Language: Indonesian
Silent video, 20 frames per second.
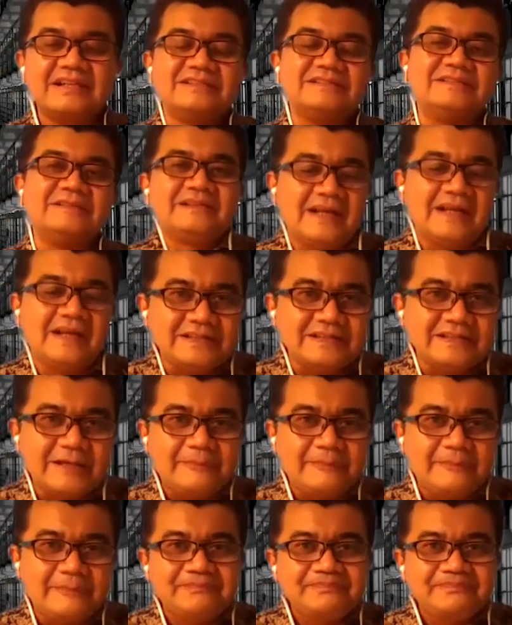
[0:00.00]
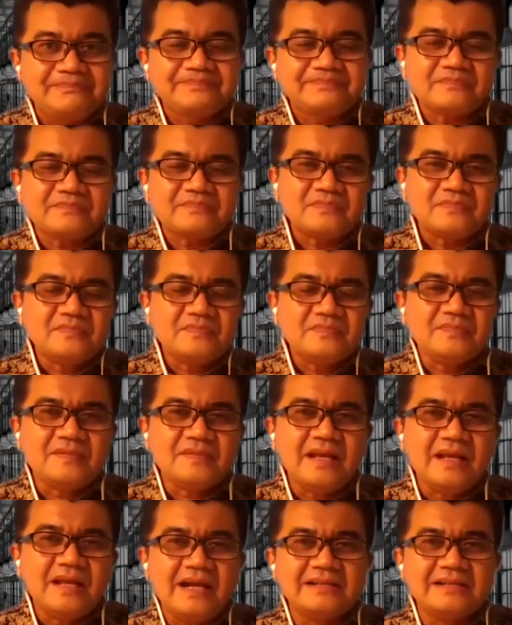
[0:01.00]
Ya. Tapi mari kita bicara kenyataan ya.